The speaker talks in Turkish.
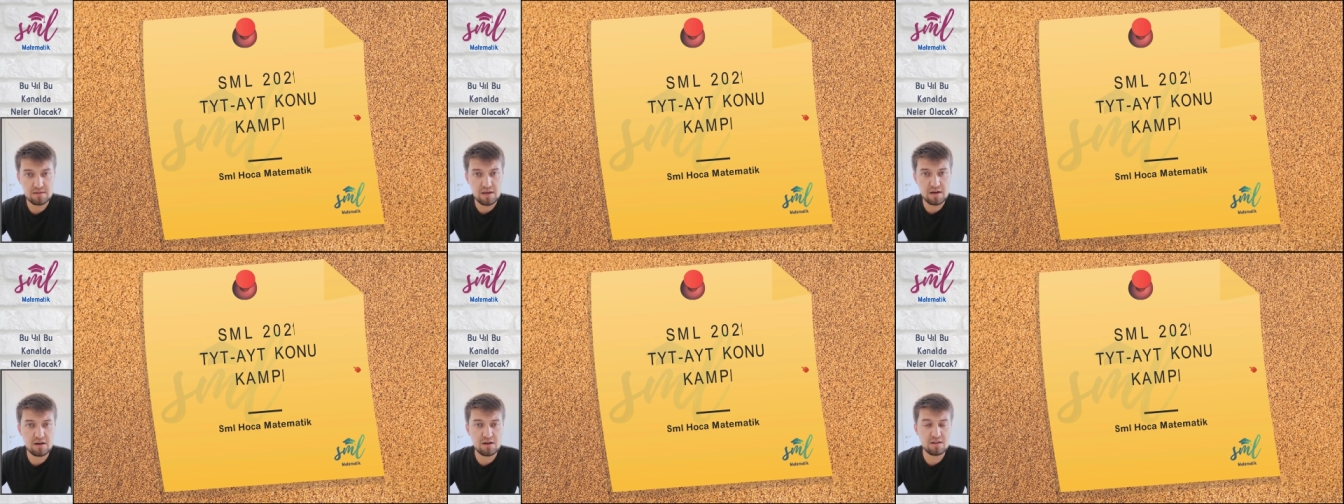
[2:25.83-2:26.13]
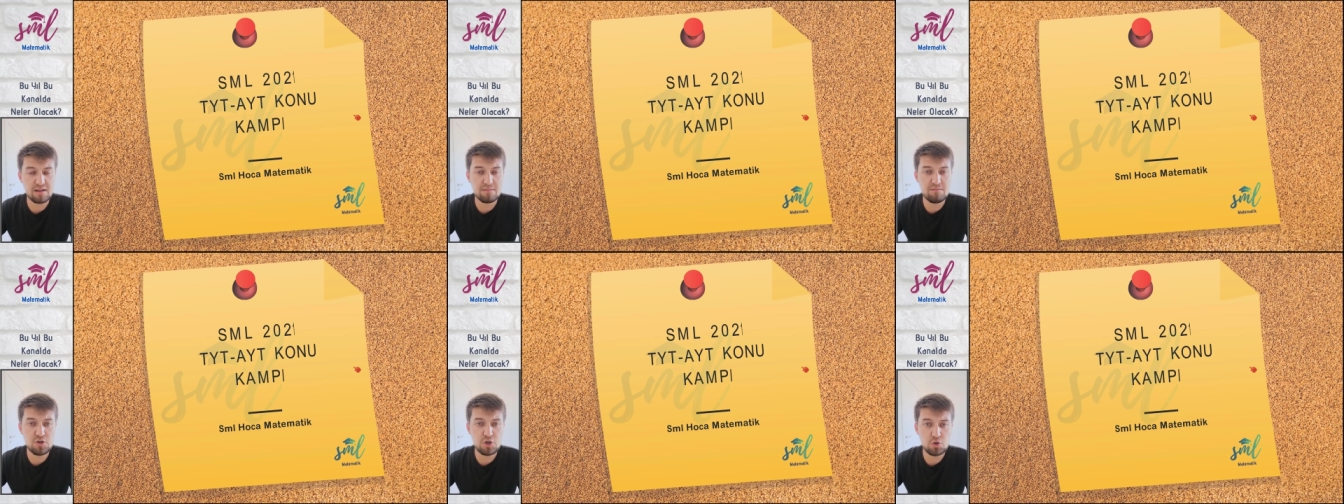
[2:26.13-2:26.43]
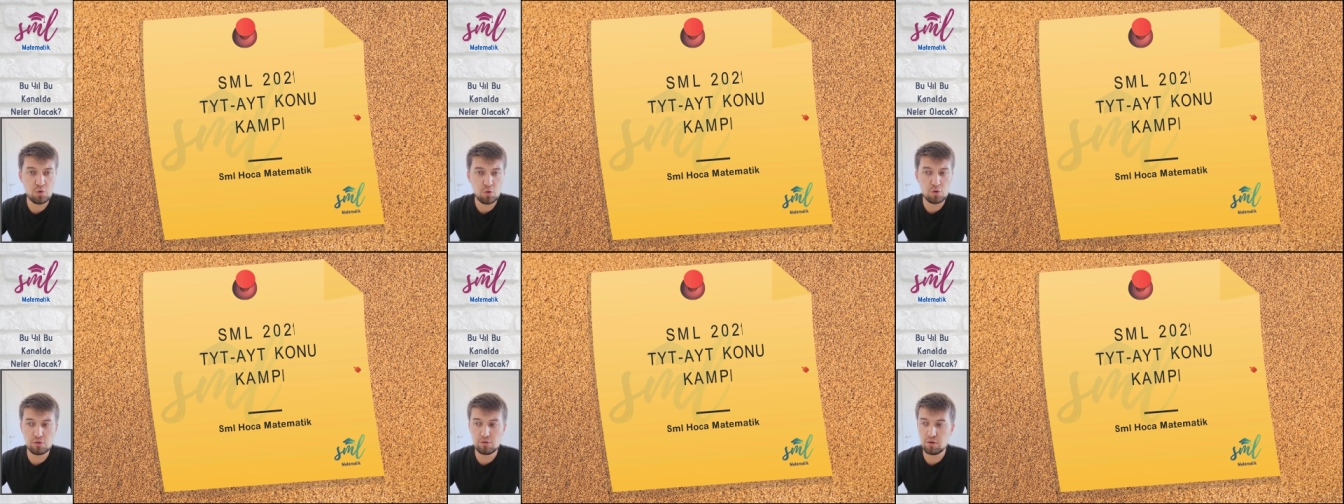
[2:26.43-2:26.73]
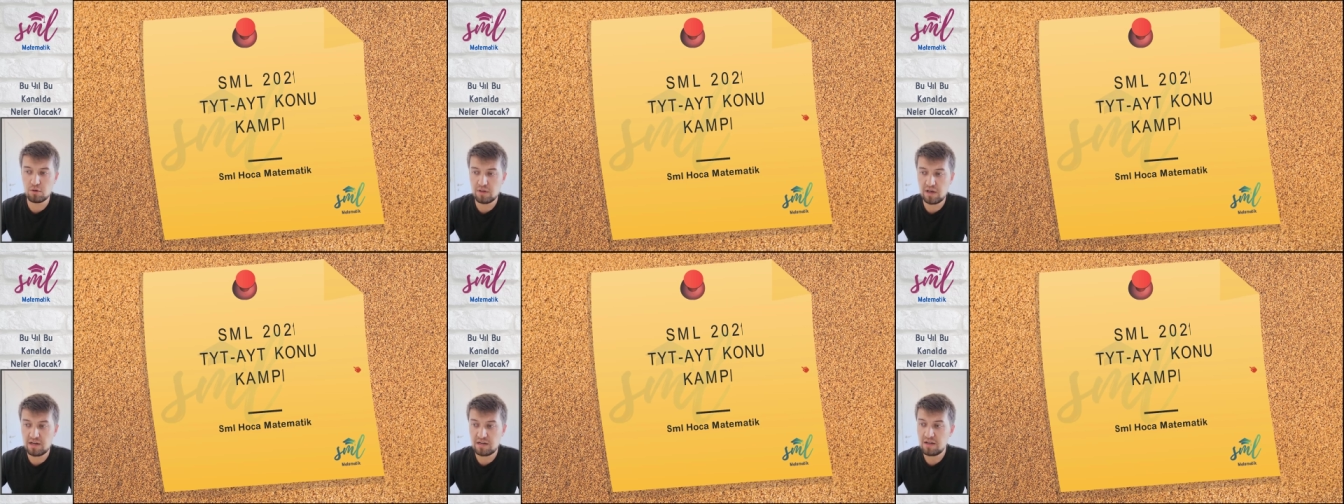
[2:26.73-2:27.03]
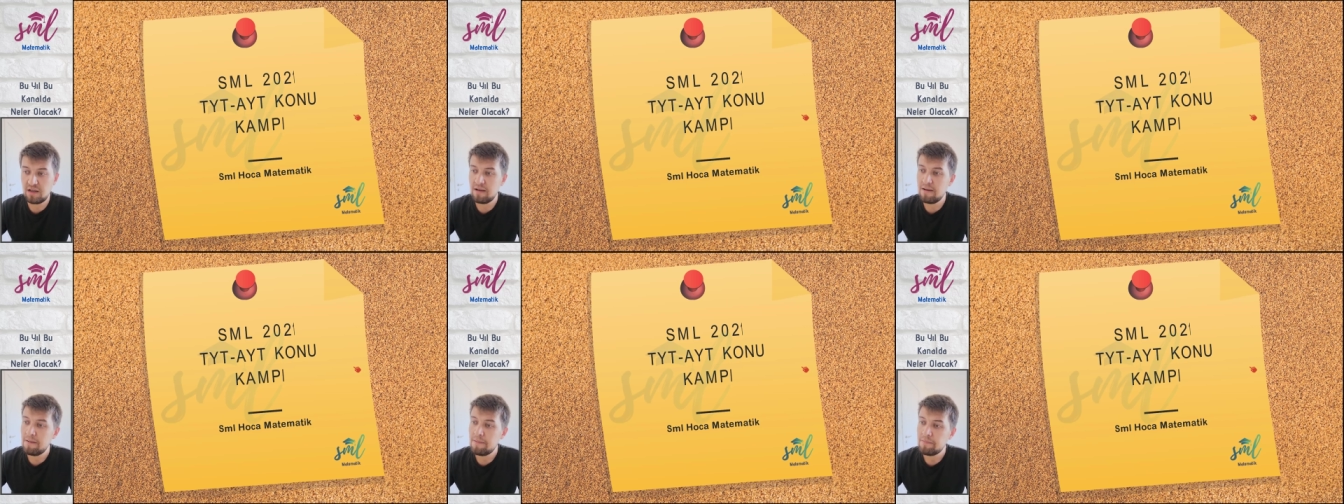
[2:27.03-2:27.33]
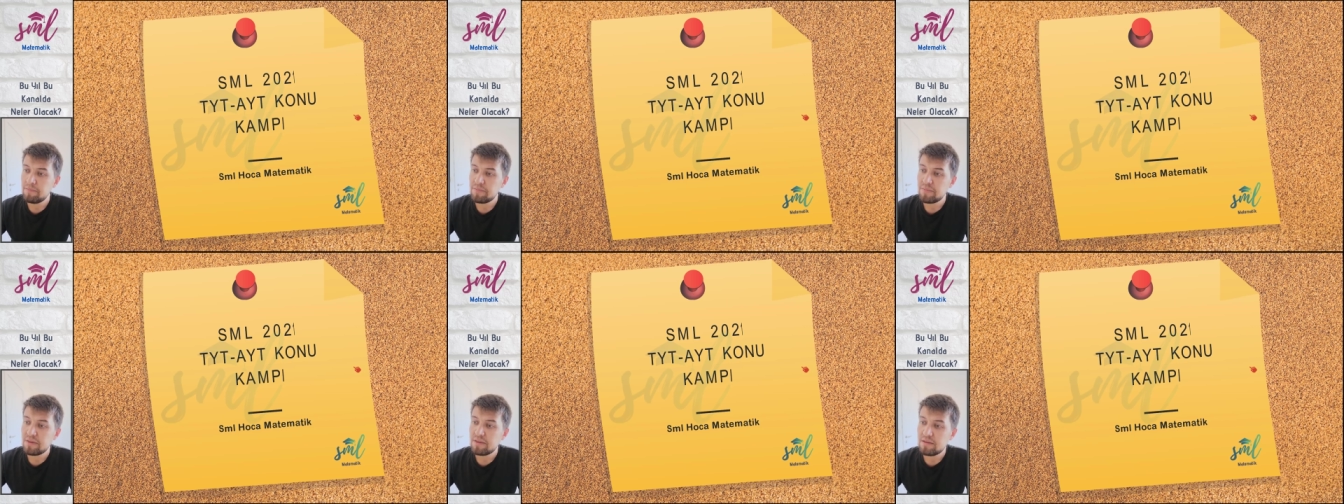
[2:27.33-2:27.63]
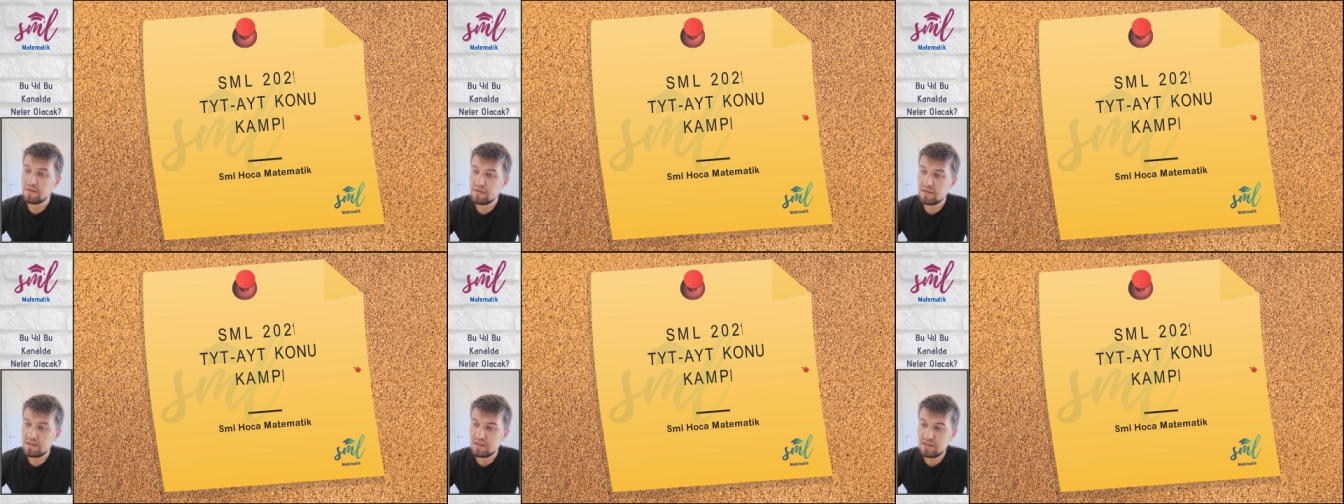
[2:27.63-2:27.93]
yakalamış oluyorlar.
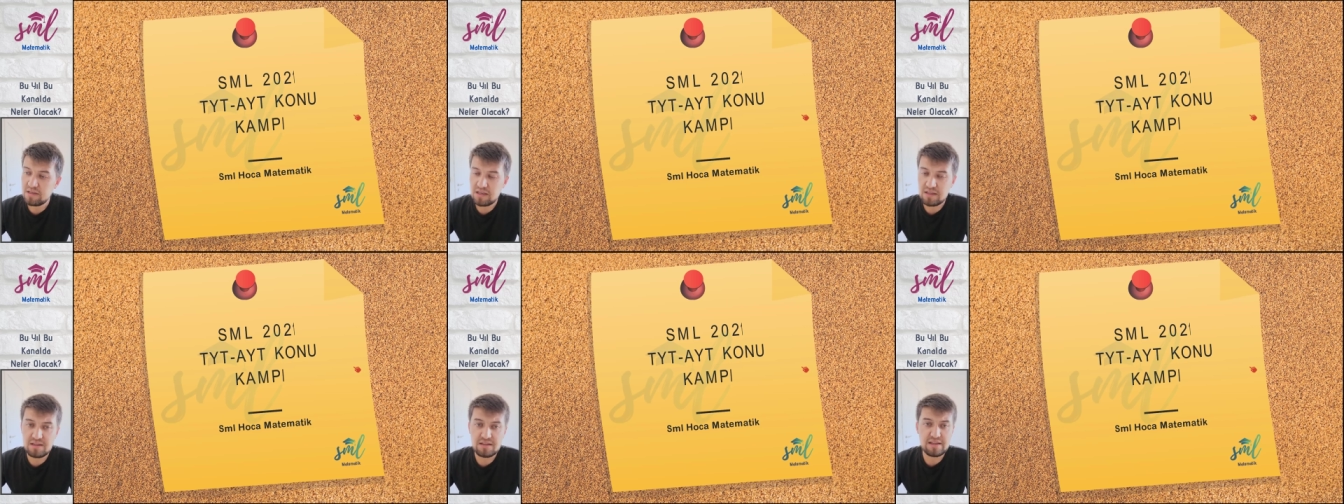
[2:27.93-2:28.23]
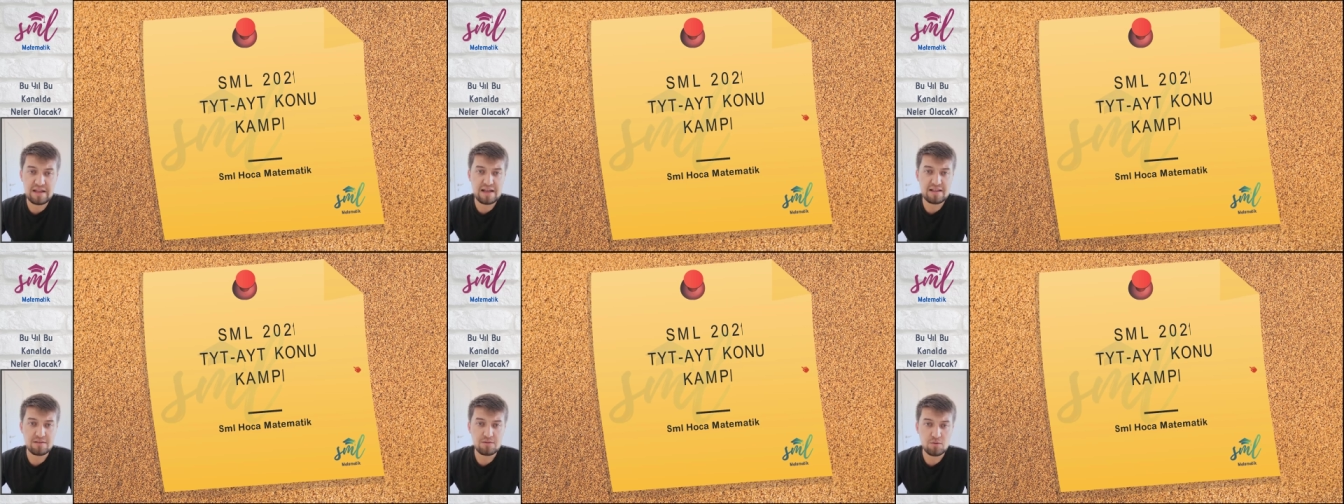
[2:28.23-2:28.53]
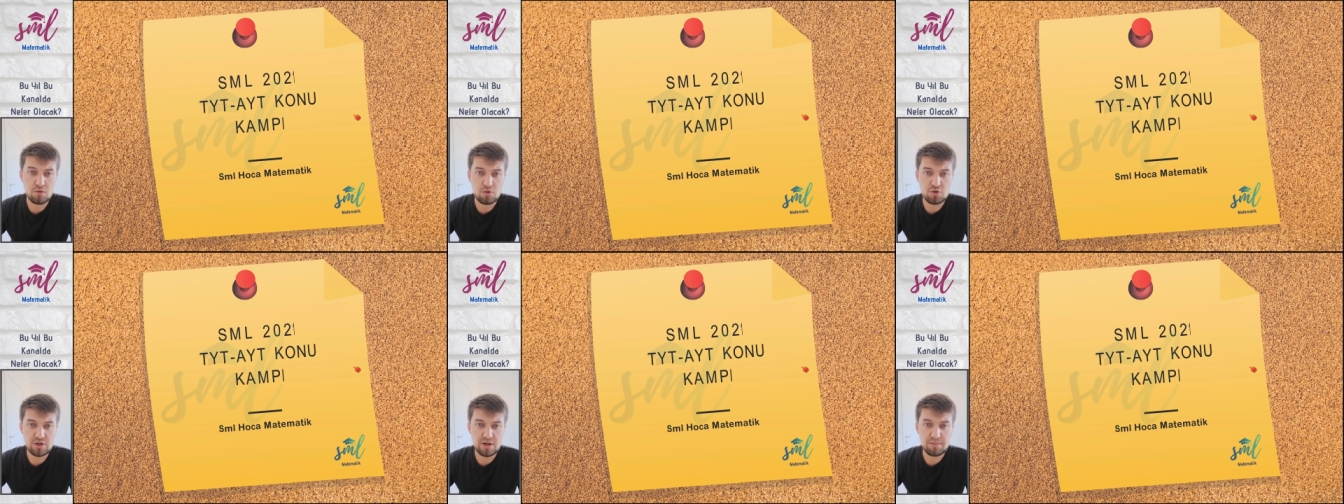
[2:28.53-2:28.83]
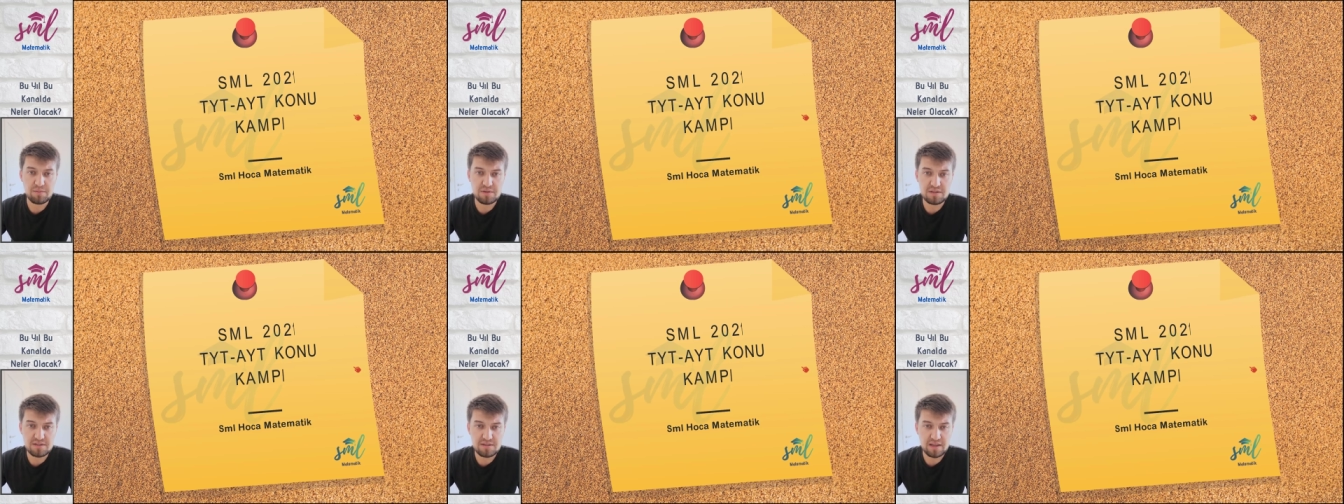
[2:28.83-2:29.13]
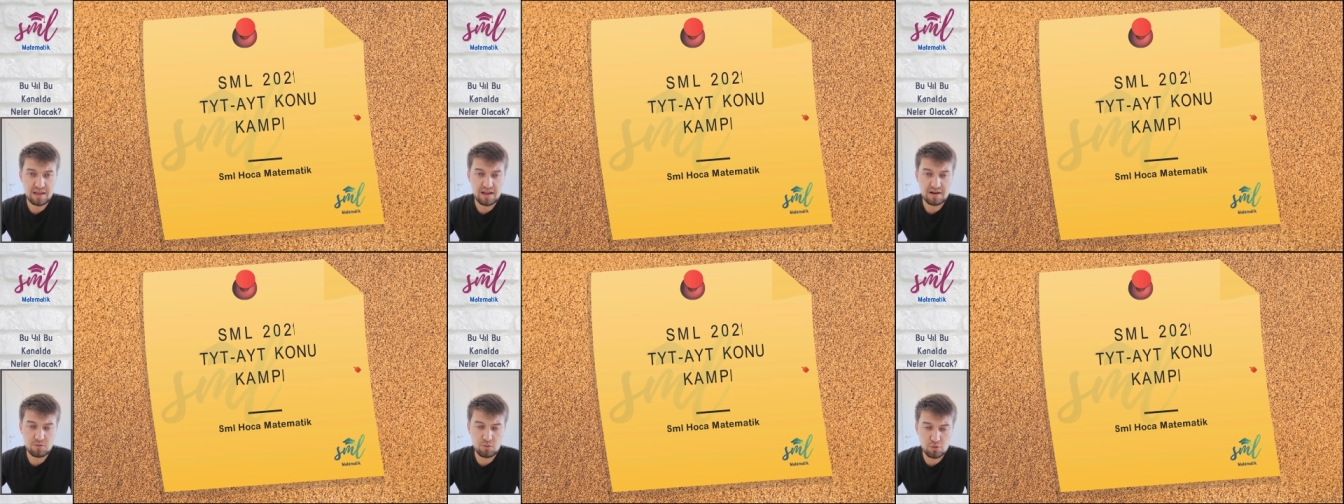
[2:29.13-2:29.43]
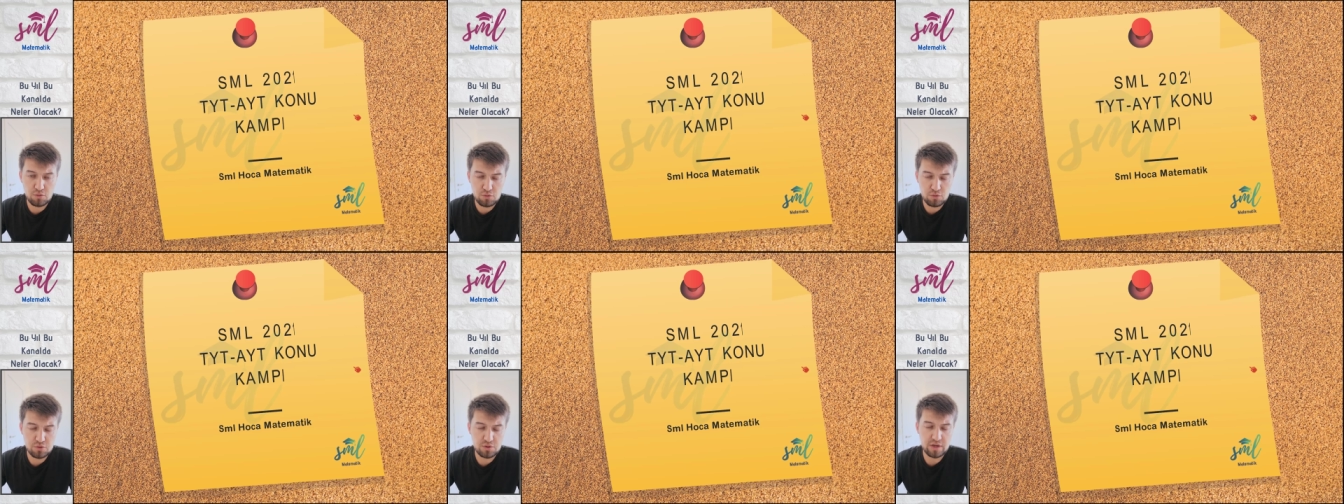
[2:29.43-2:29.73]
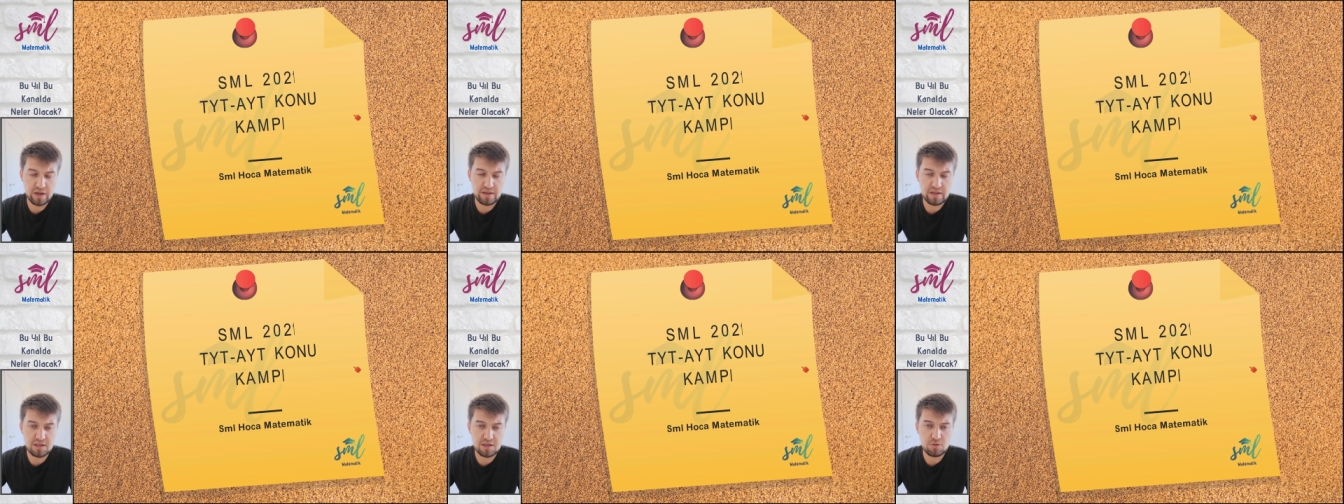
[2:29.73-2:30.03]
Yeniden hocam isteyen
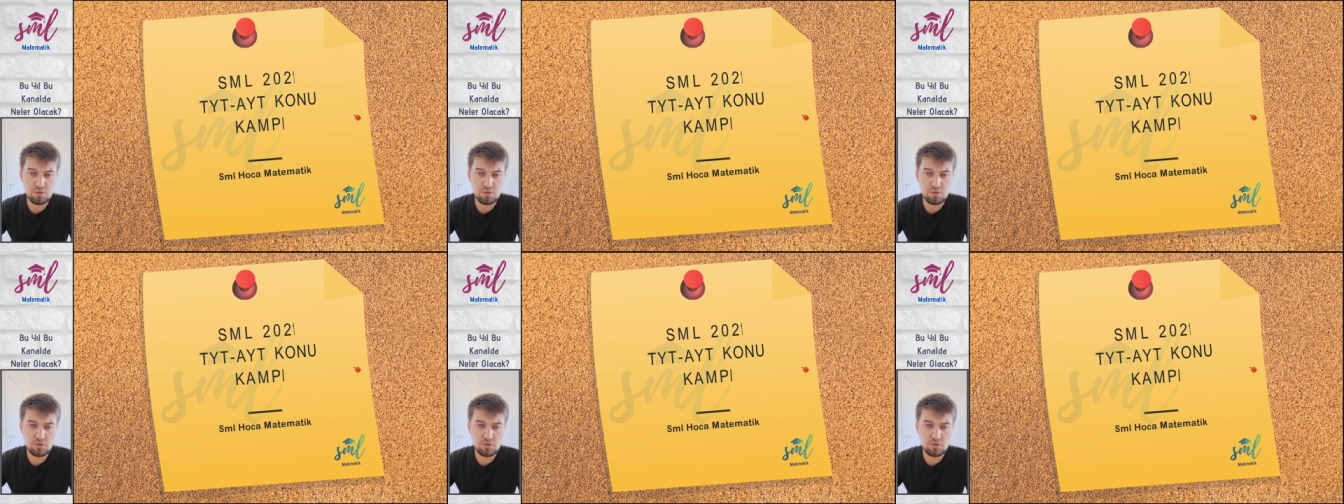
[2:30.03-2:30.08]
olursa